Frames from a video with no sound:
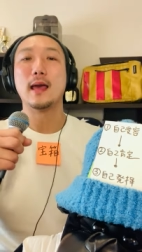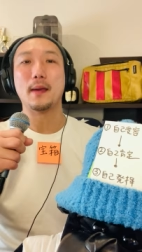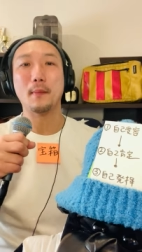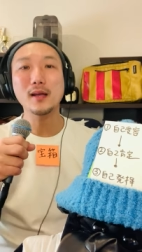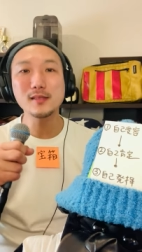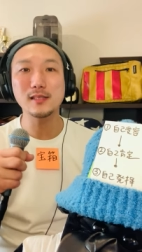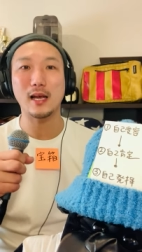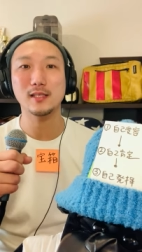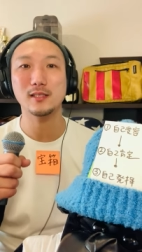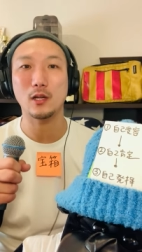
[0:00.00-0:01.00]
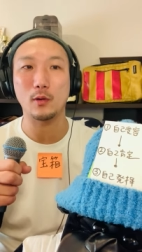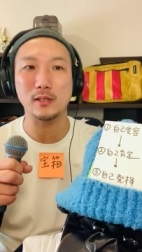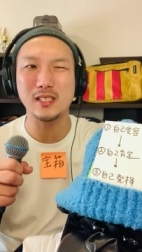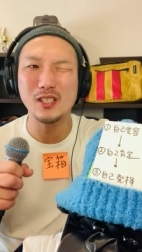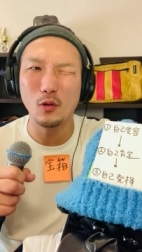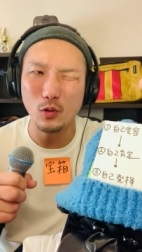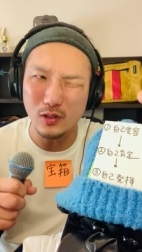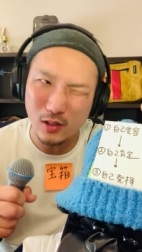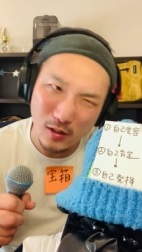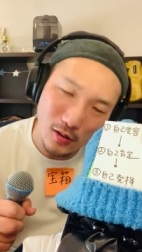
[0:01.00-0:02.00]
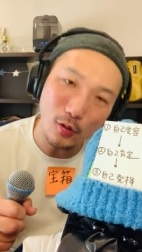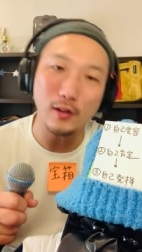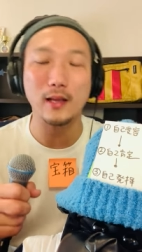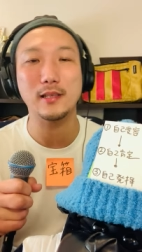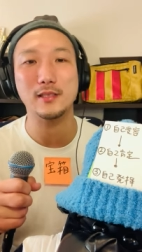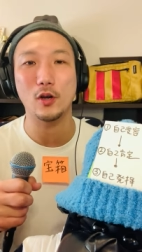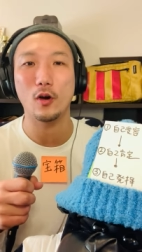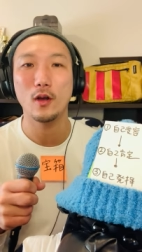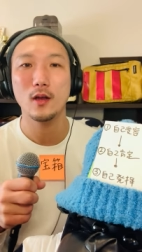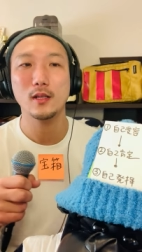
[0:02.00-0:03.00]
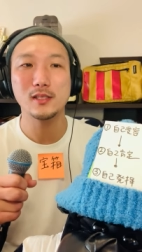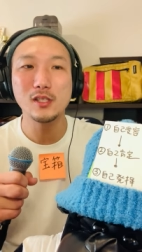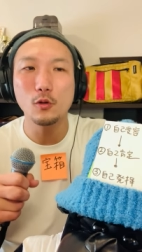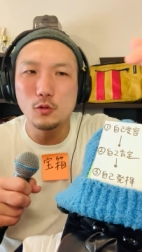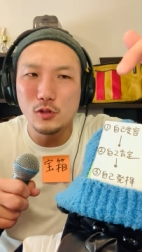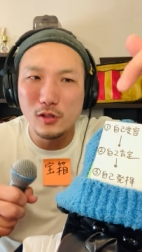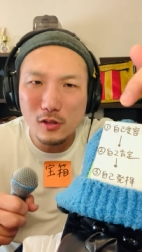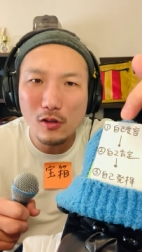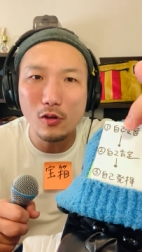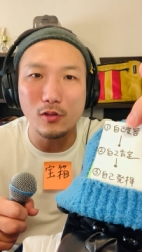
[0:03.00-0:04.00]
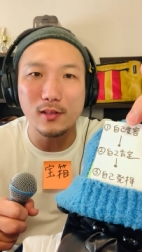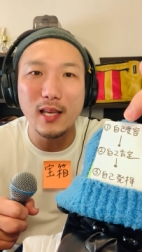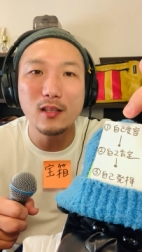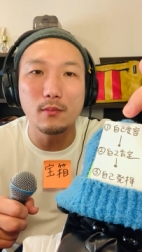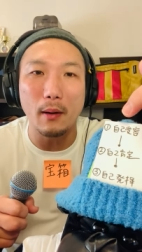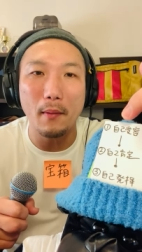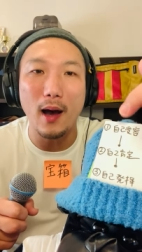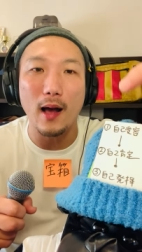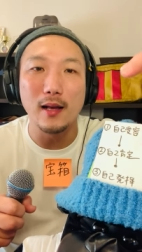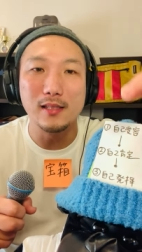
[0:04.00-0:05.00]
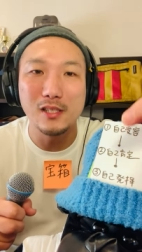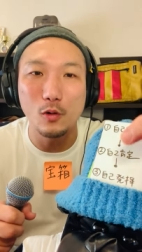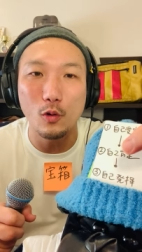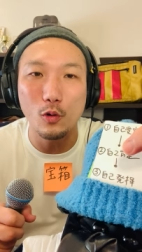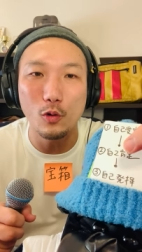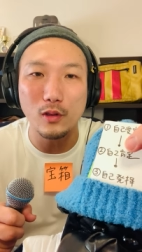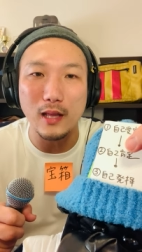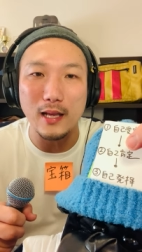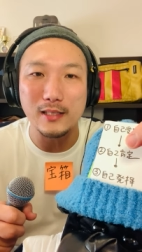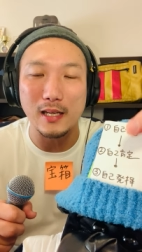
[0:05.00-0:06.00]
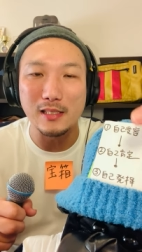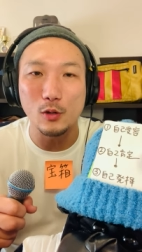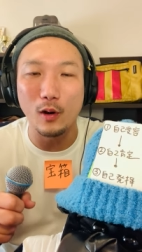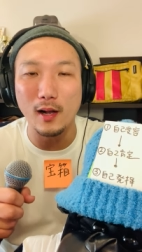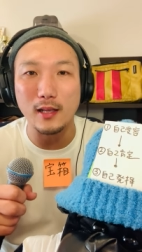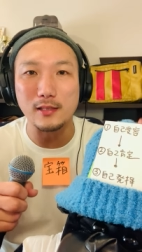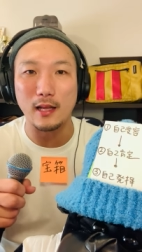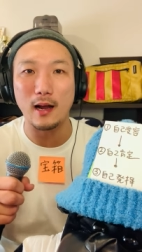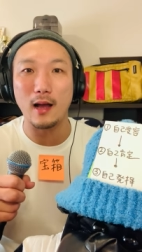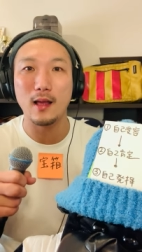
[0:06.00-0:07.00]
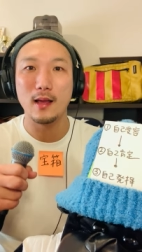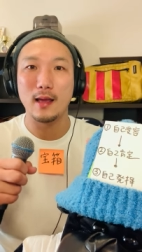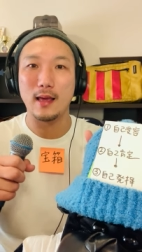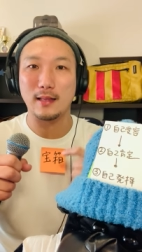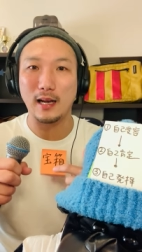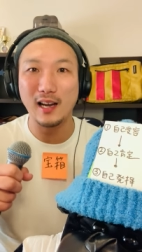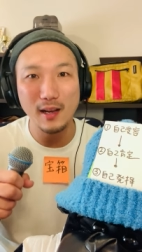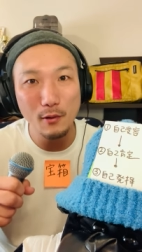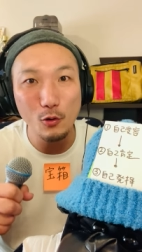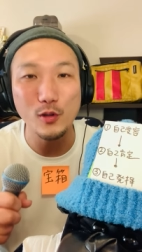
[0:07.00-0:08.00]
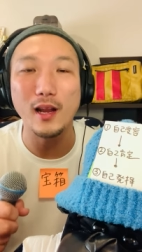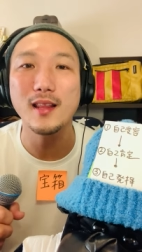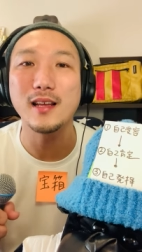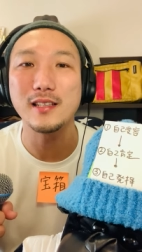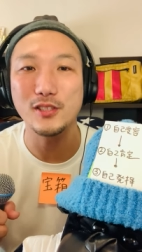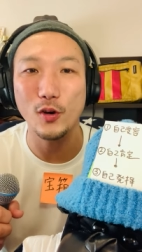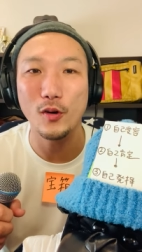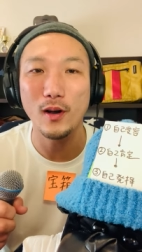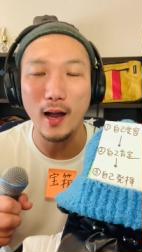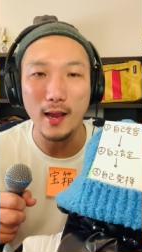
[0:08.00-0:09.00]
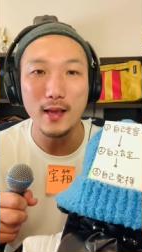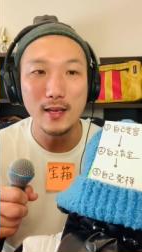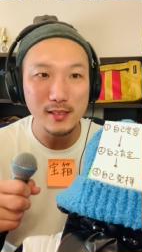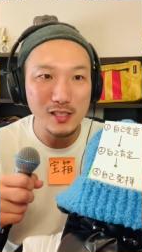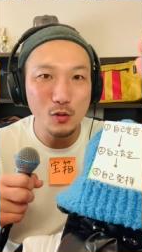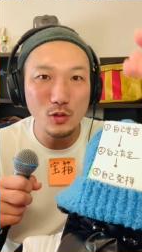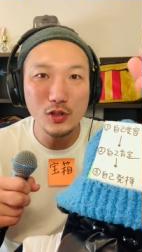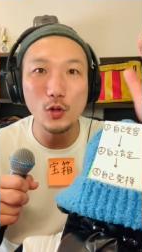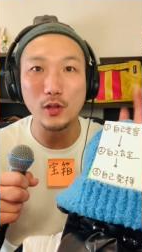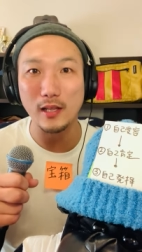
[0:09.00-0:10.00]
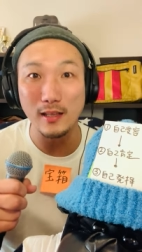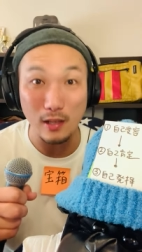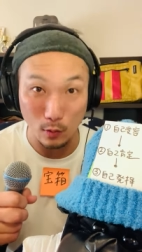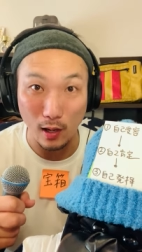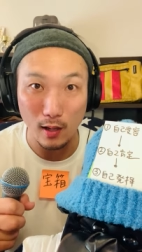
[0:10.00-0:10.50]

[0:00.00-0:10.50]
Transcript: まず大事なのは自己需要なんですよ。自己需要せぬまま自己肯定したり自己発揮したら、宝箱になれないんですよ、はい。自己需要って何なのか。